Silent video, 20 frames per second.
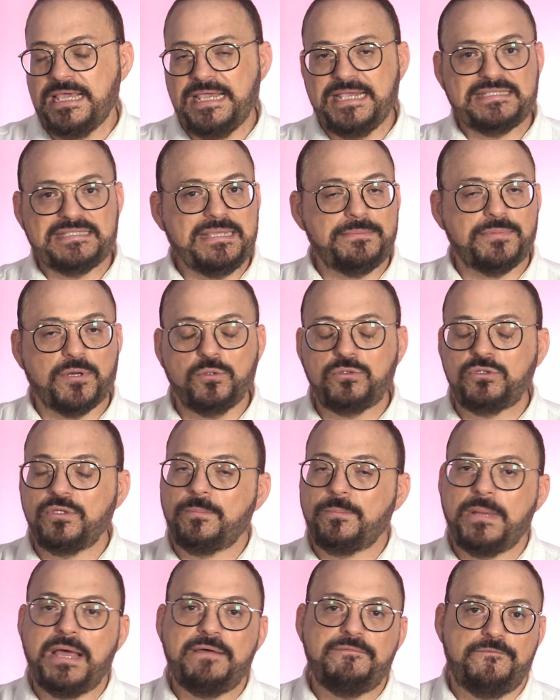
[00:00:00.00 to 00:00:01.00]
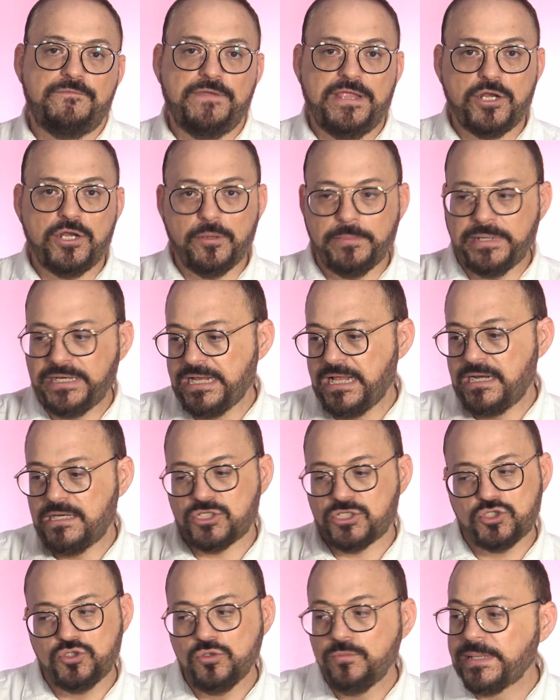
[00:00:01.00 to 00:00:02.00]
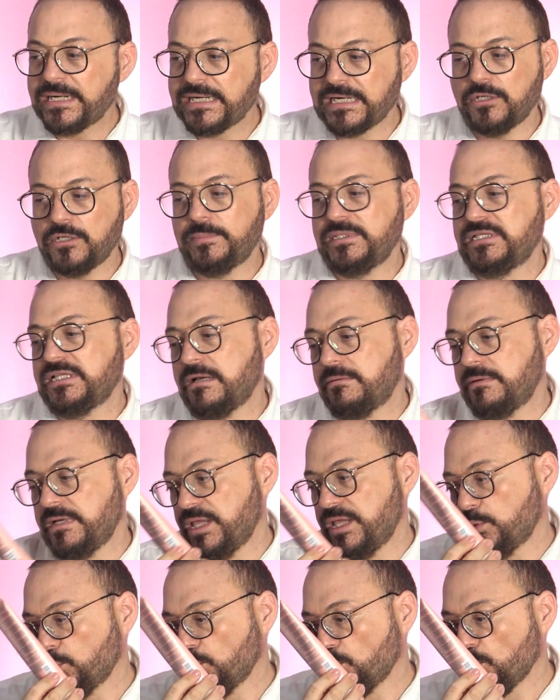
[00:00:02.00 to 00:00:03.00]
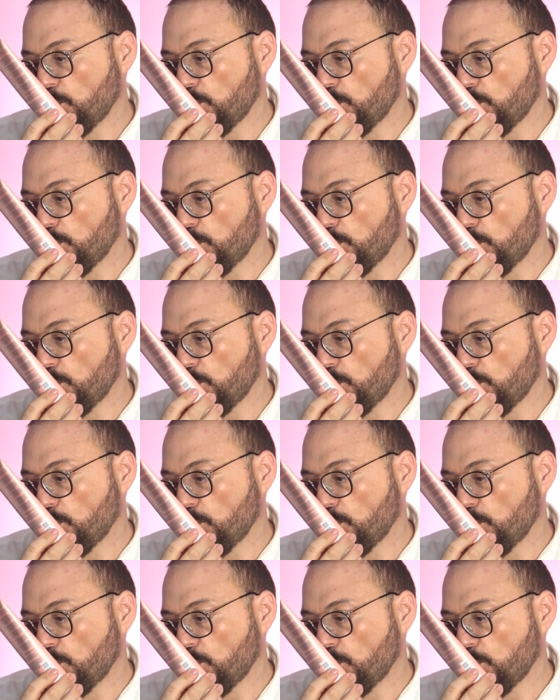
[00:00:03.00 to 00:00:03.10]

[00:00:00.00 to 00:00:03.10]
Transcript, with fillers: Este producto va fenomenal, súper recomendable.